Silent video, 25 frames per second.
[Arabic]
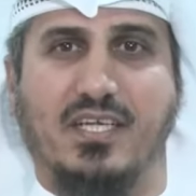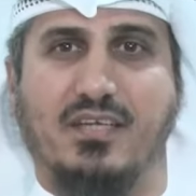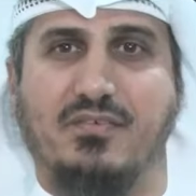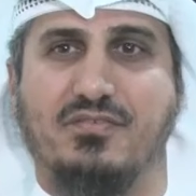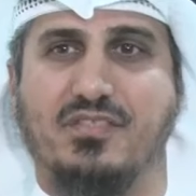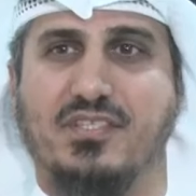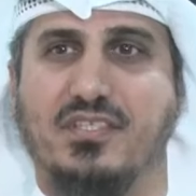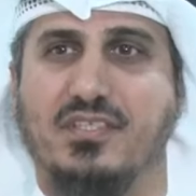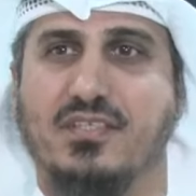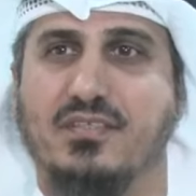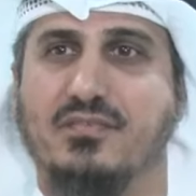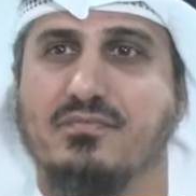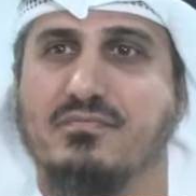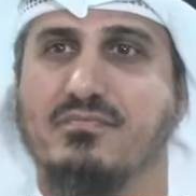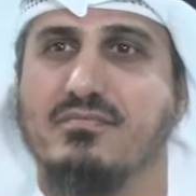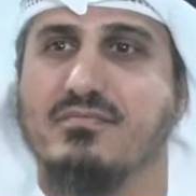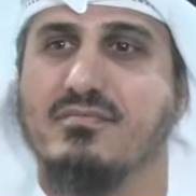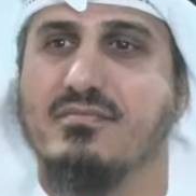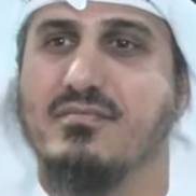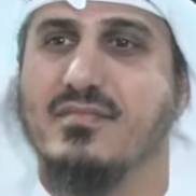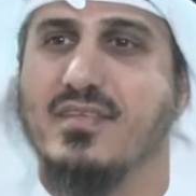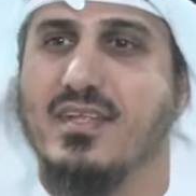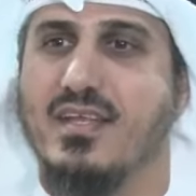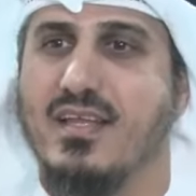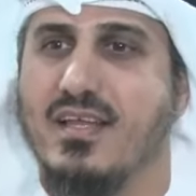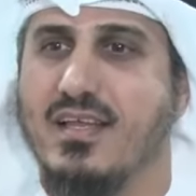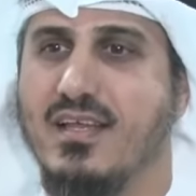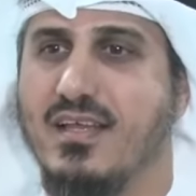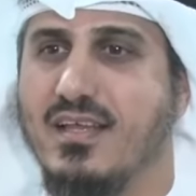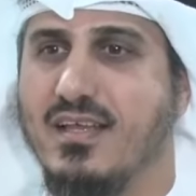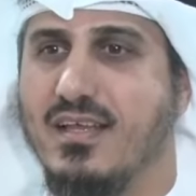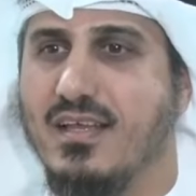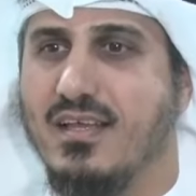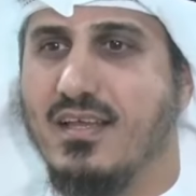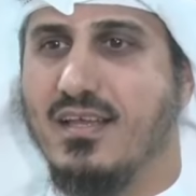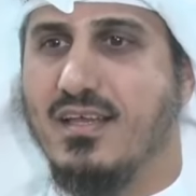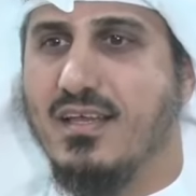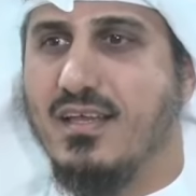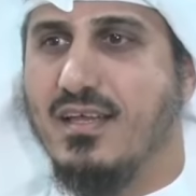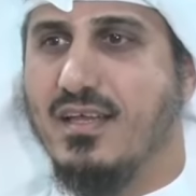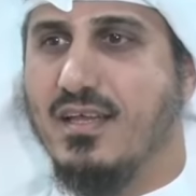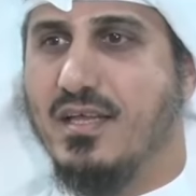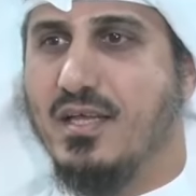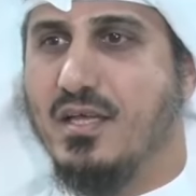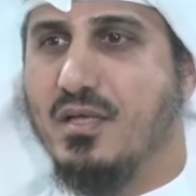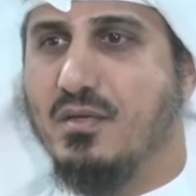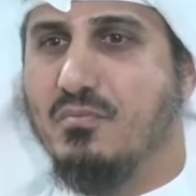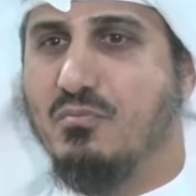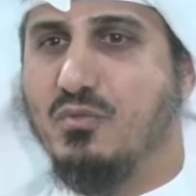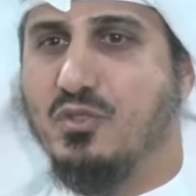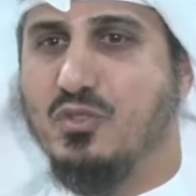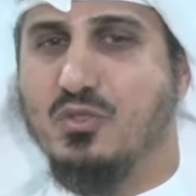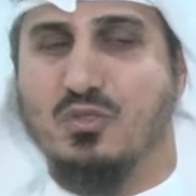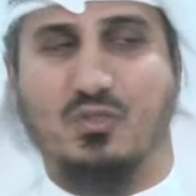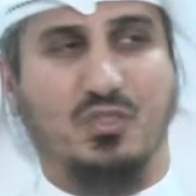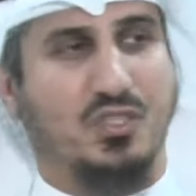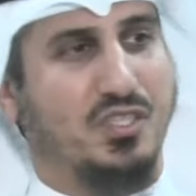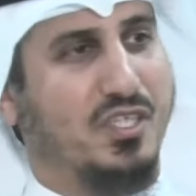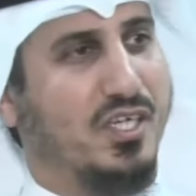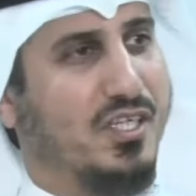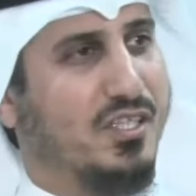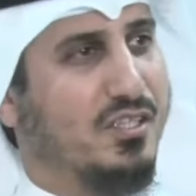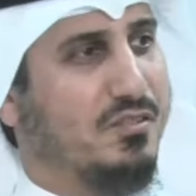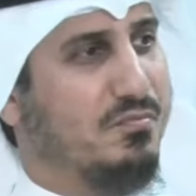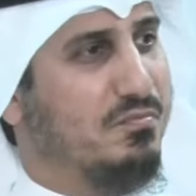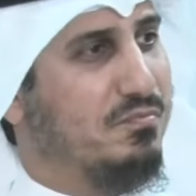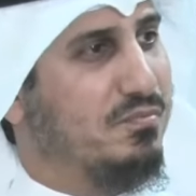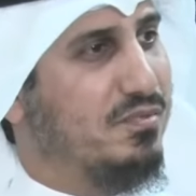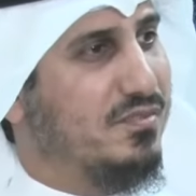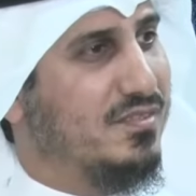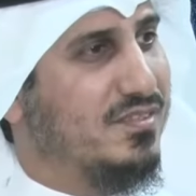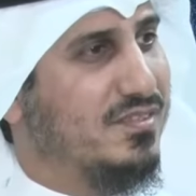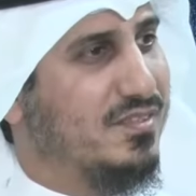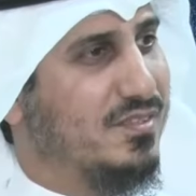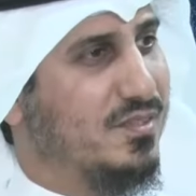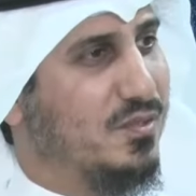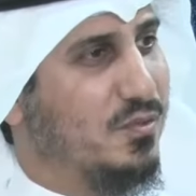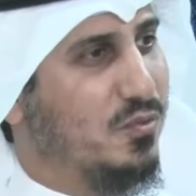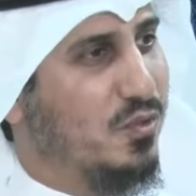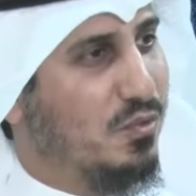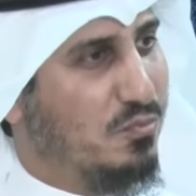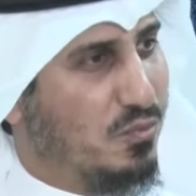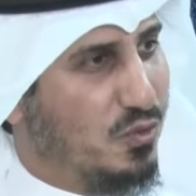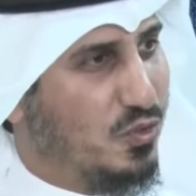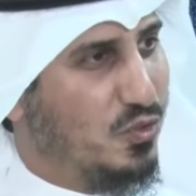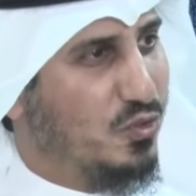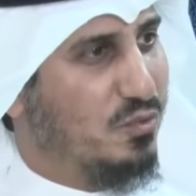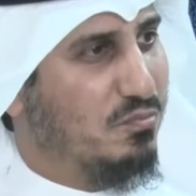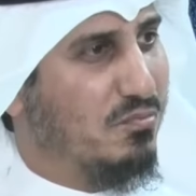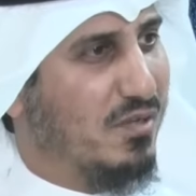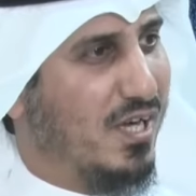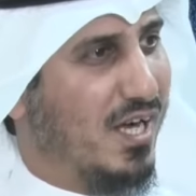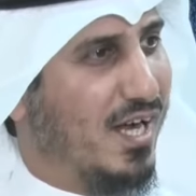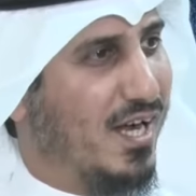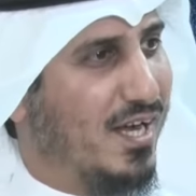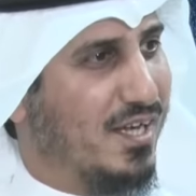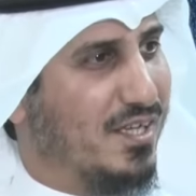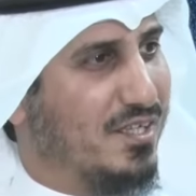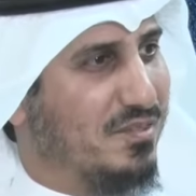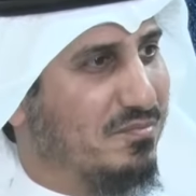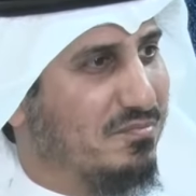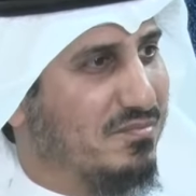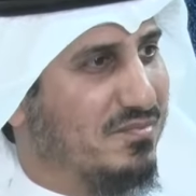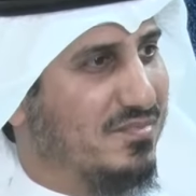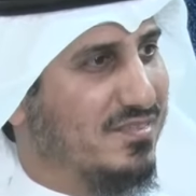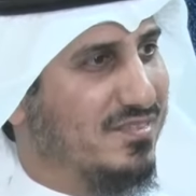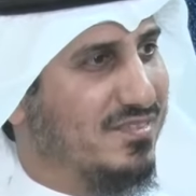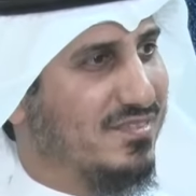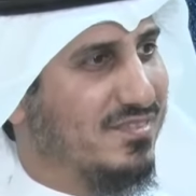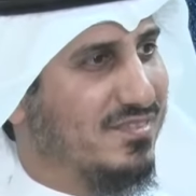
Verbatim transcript: عن نفسي بدون شطب وبدون محاكم